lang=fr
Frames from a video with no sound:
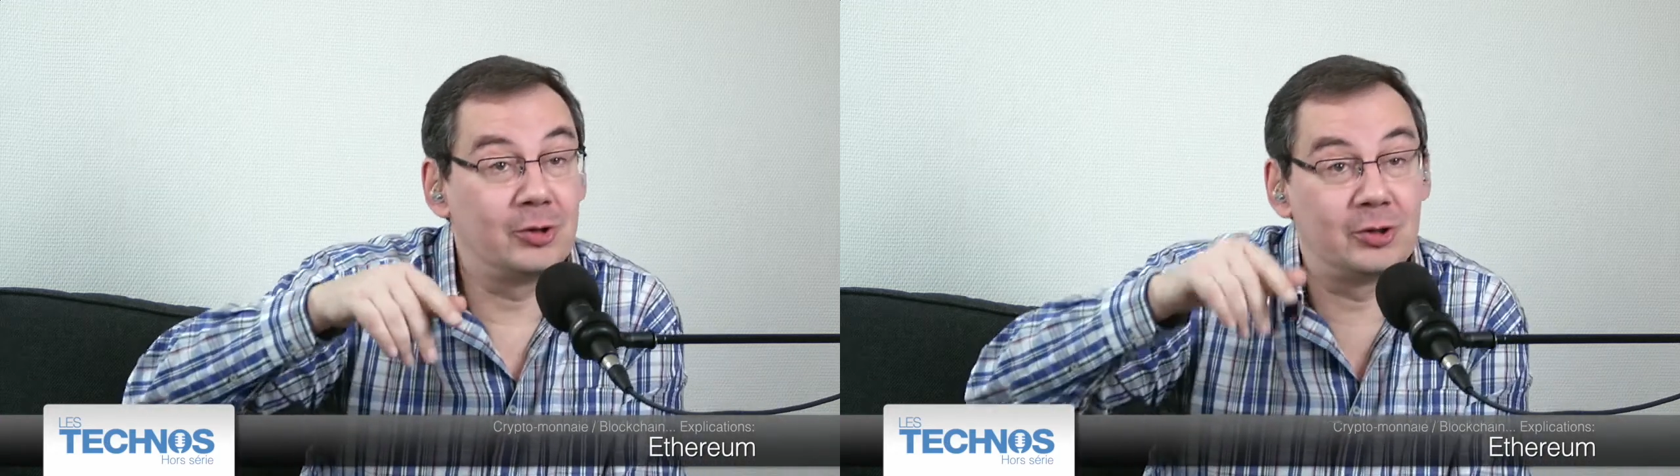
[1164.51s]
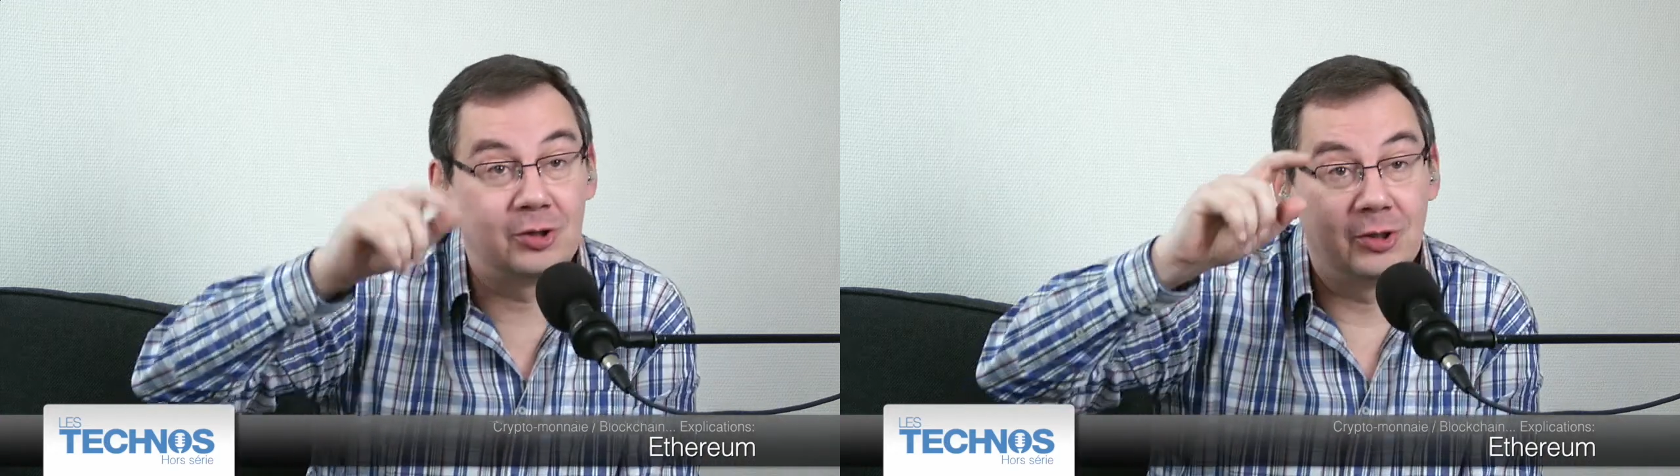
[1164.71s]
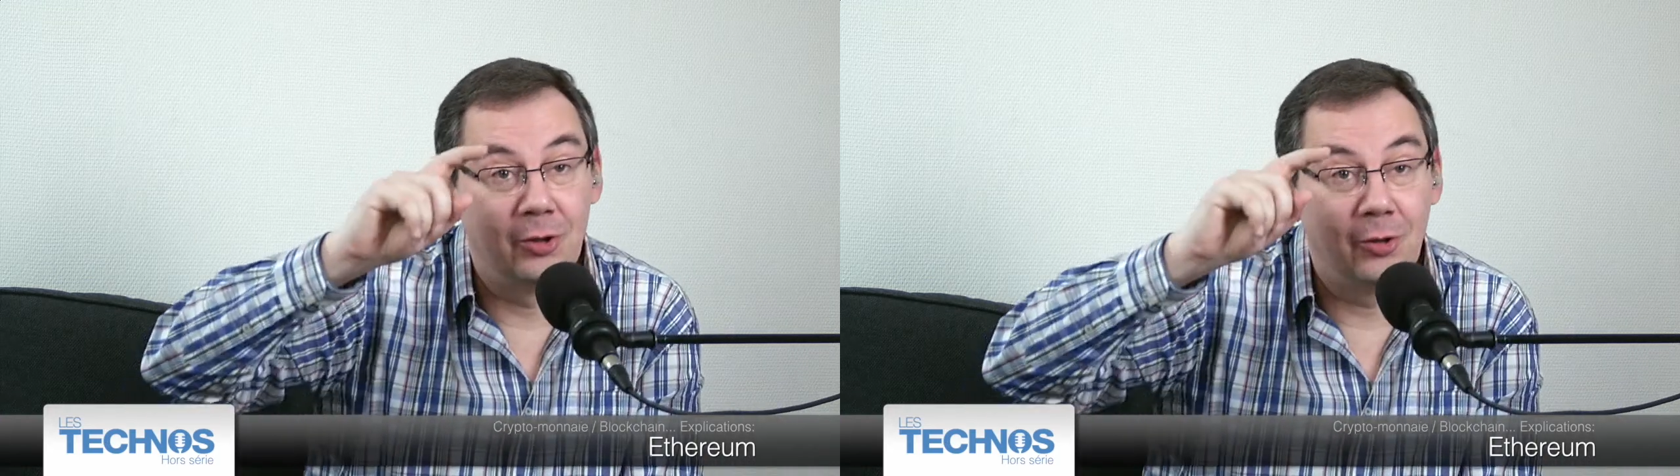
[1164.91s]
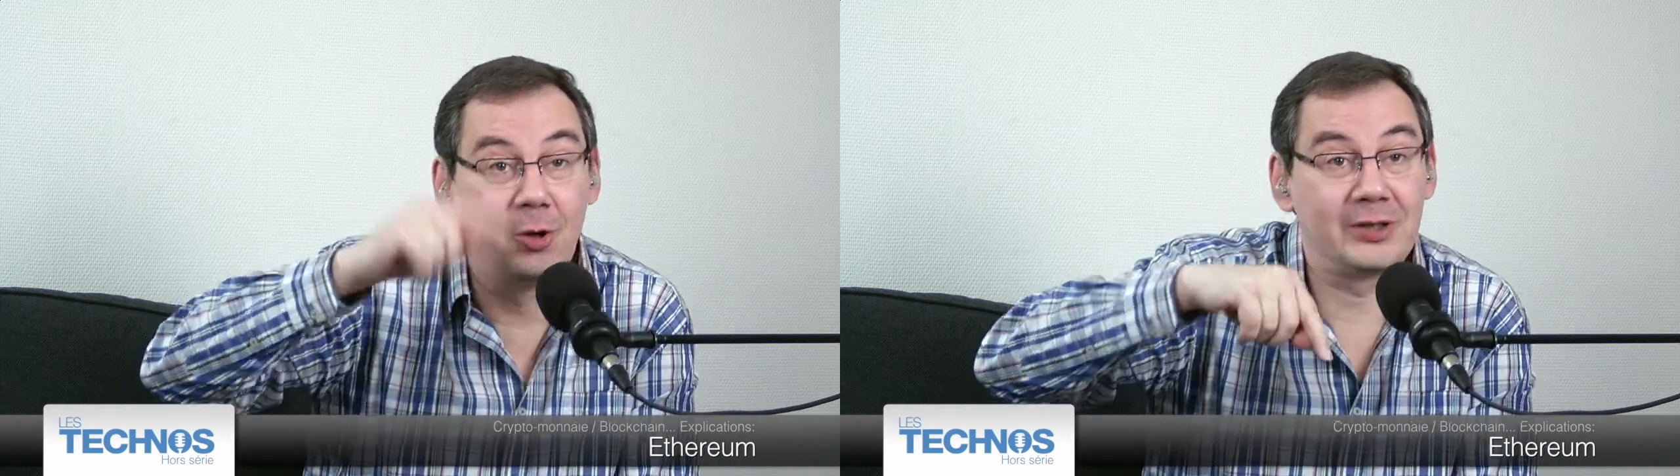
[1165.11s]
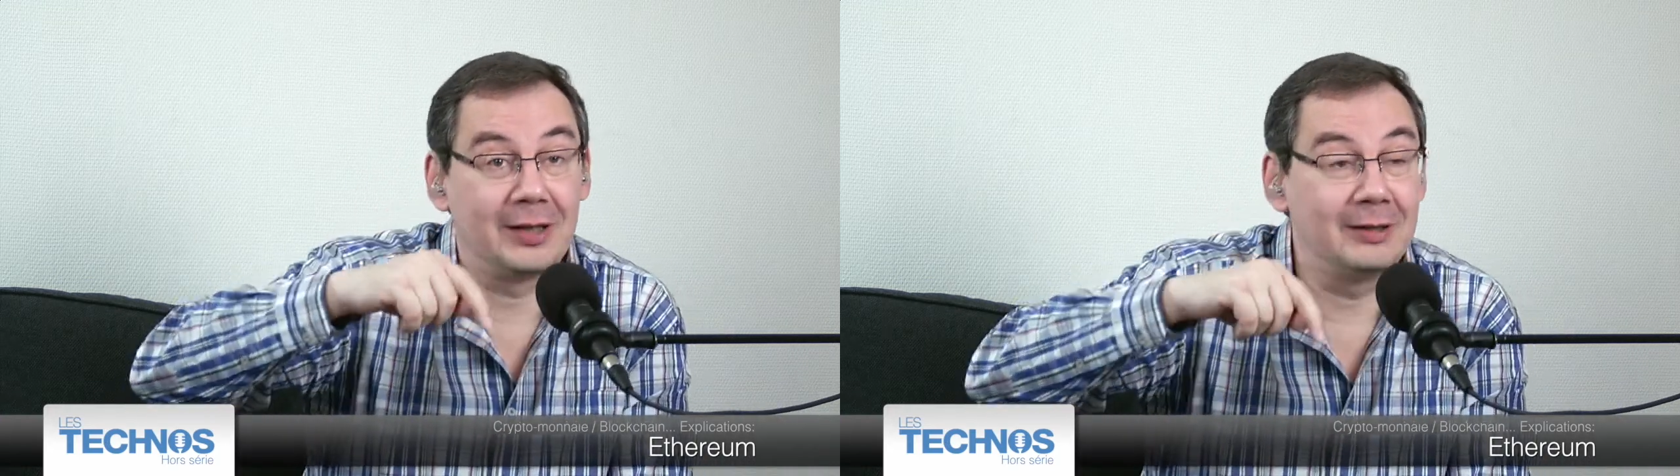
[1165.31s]
ce
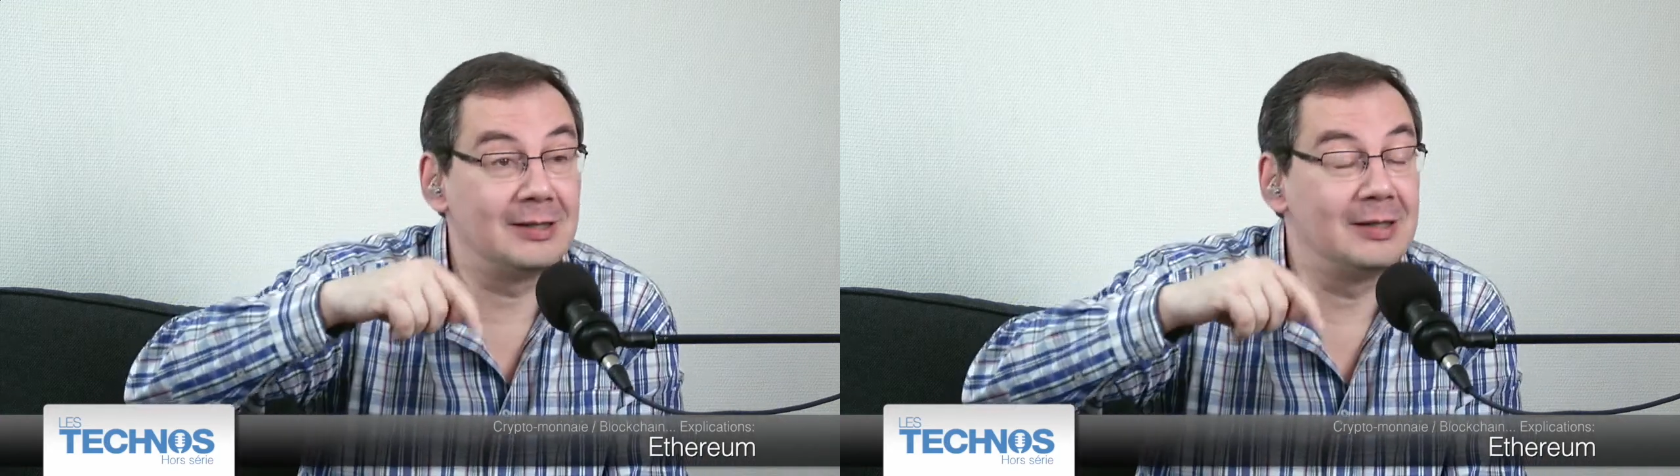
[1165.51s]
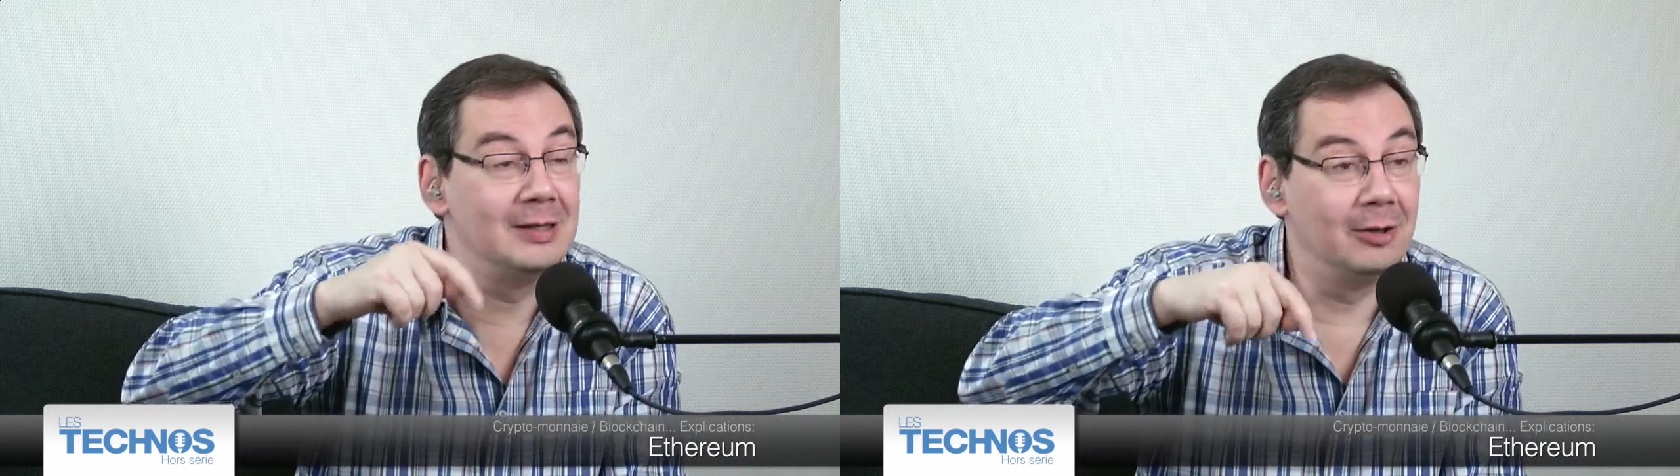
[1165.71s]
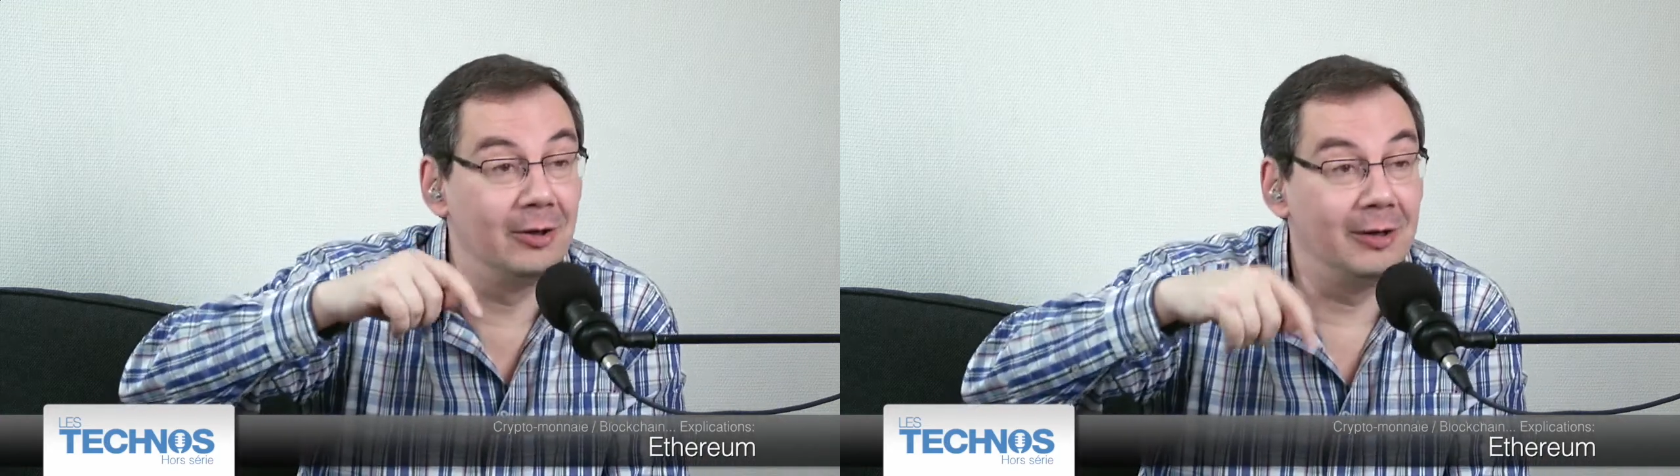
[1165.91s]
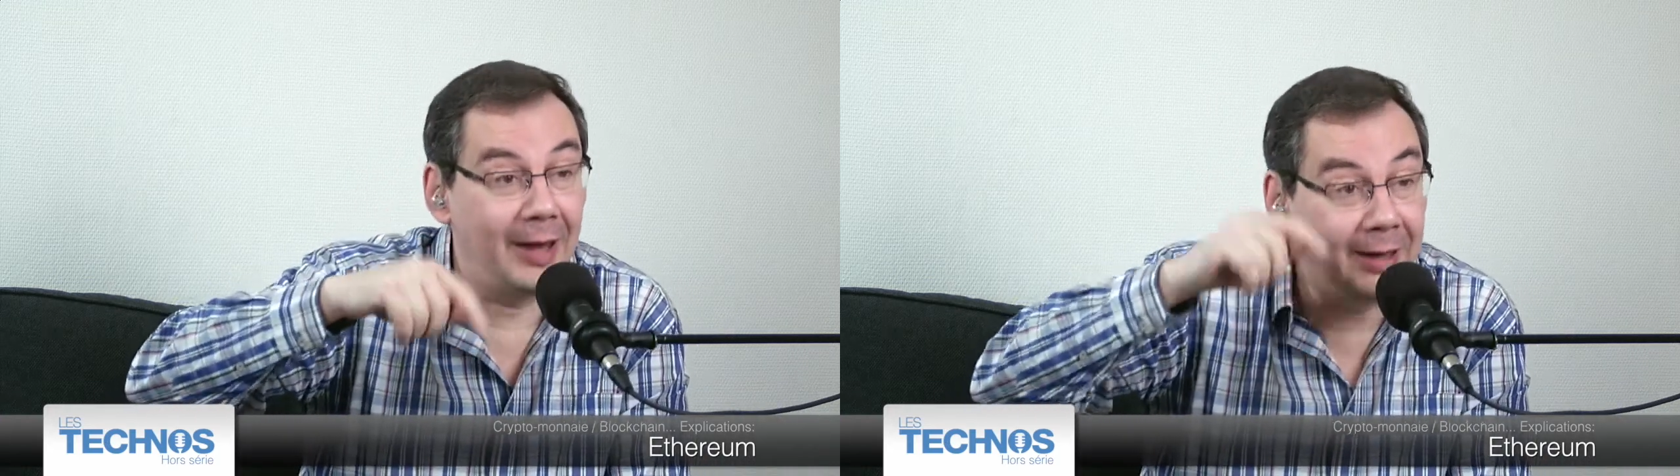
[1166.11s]
hors-série-ci euh,